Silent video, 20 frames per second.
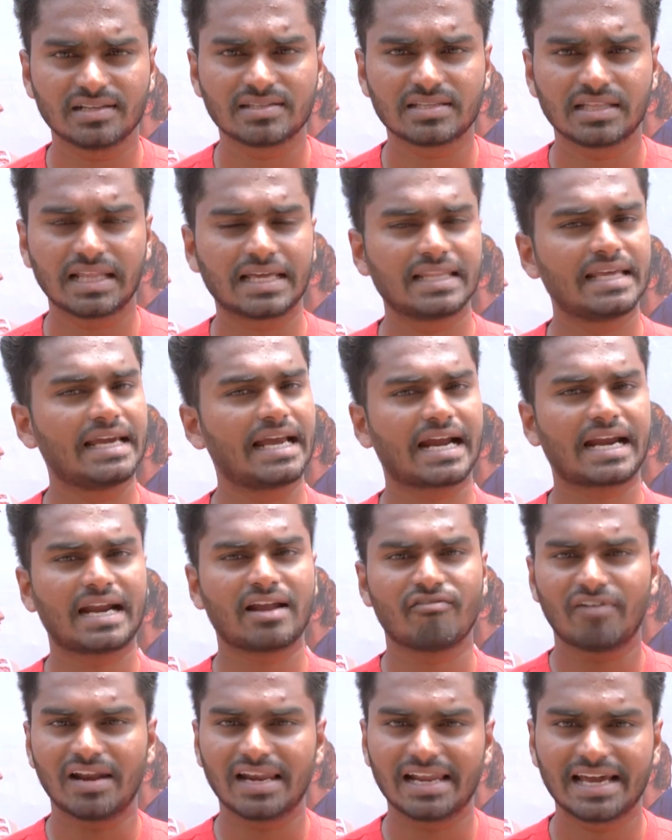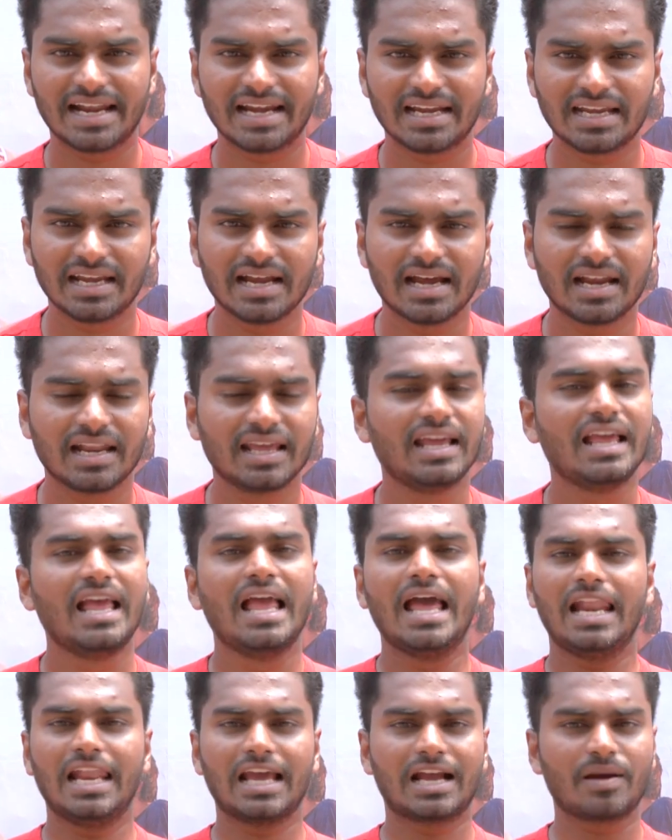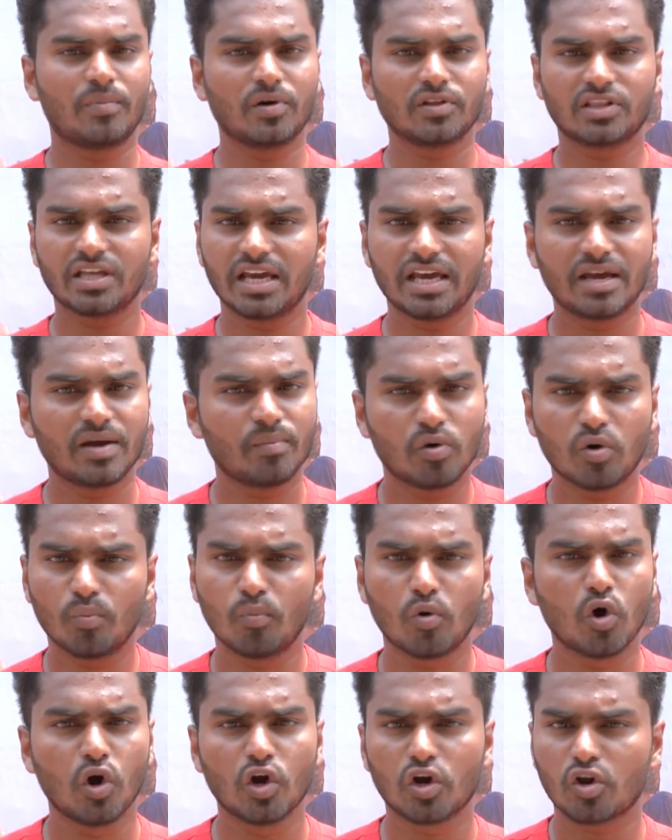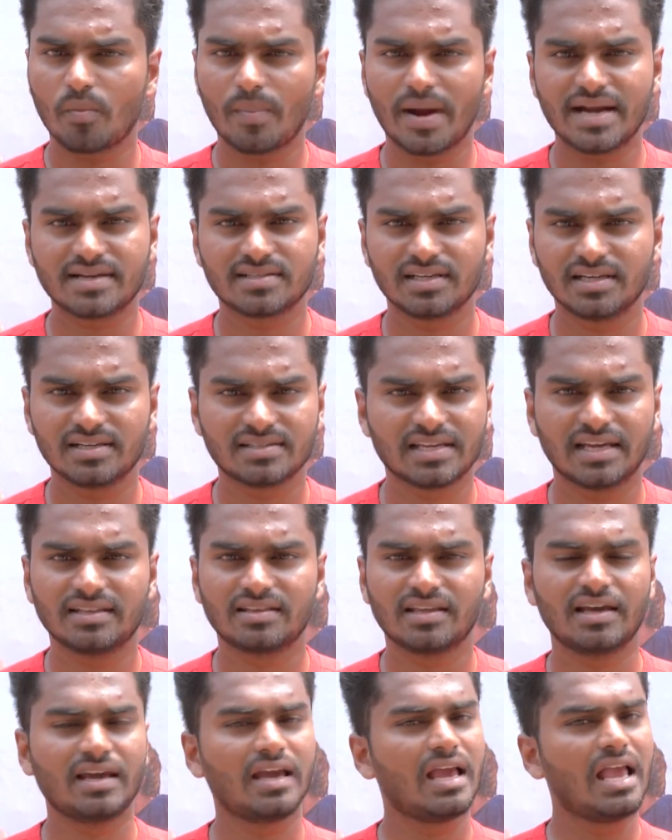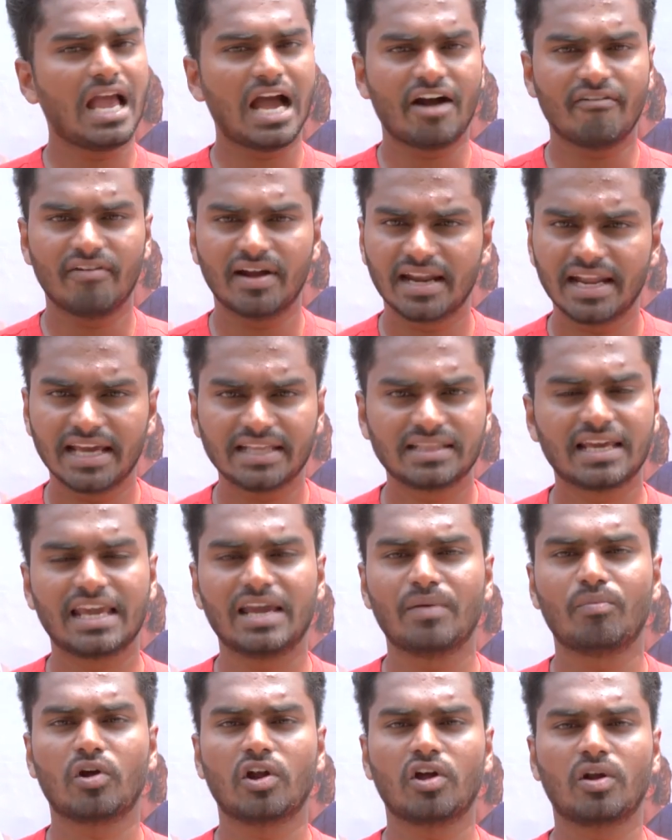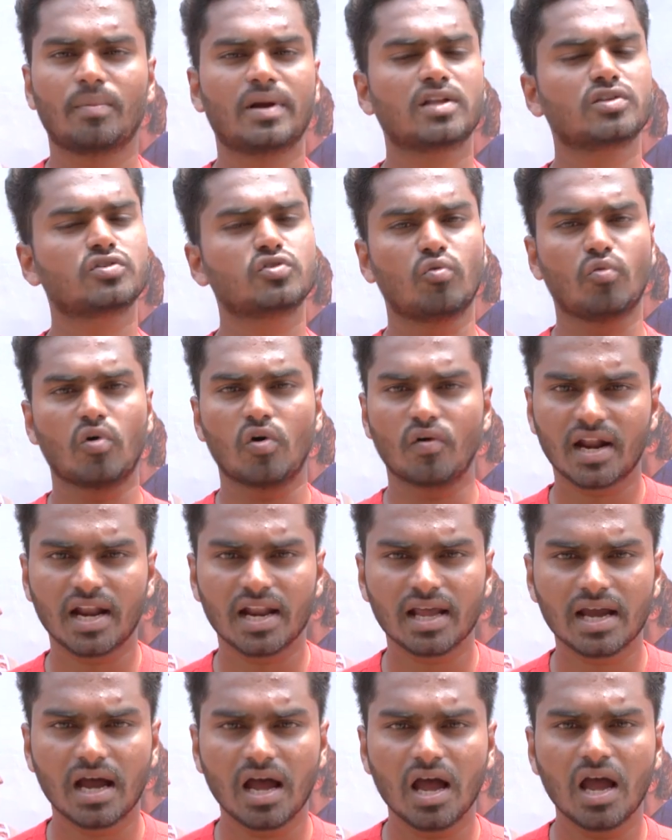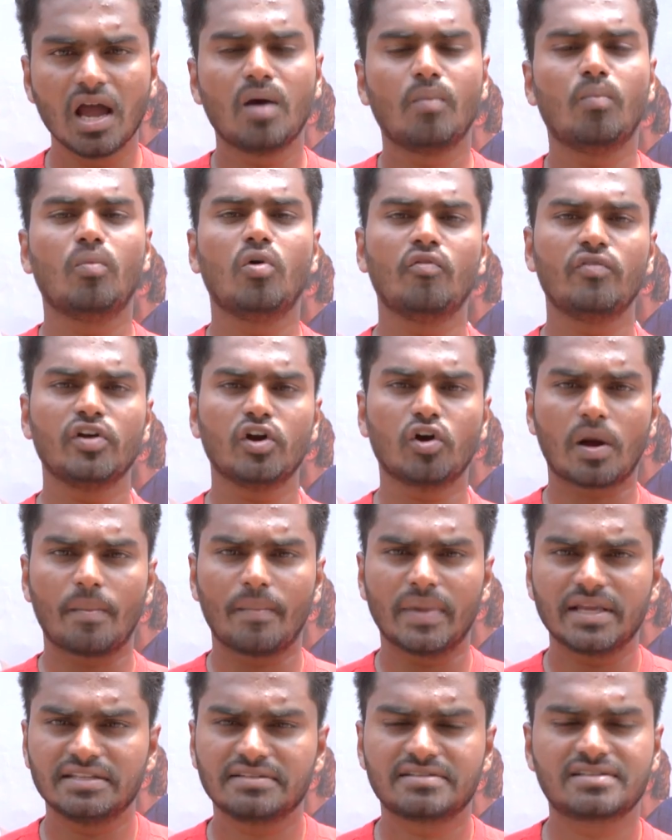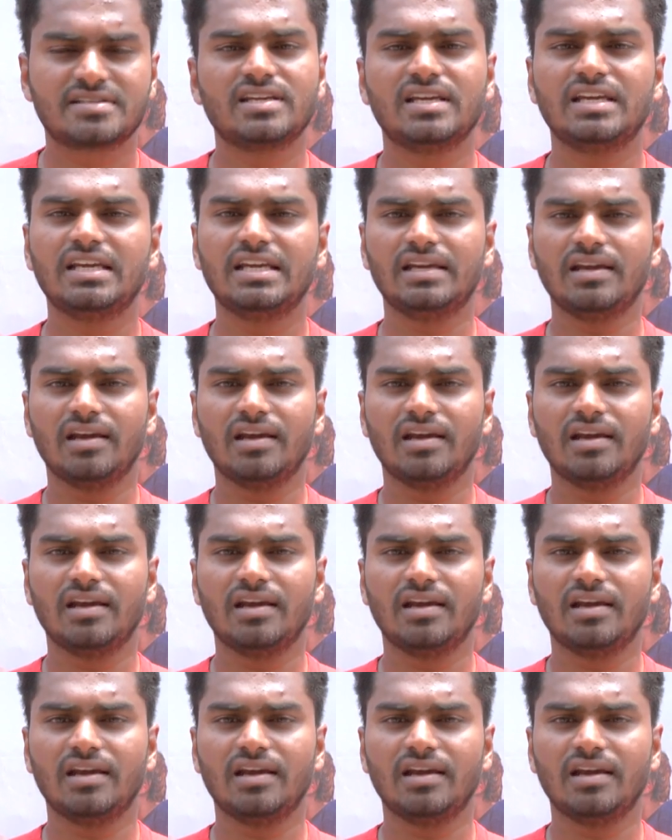తెలిసిందే కదా ఎక్కడ వల్గారిటీ కానీ లేకపోతే బోల్డ్ రొమాన్స్ సీన్స్ అయితే అవన్నీ అయితే ఏముండవు అనమాట సో ఓవరాల్గా మూవీ ఒక మంచి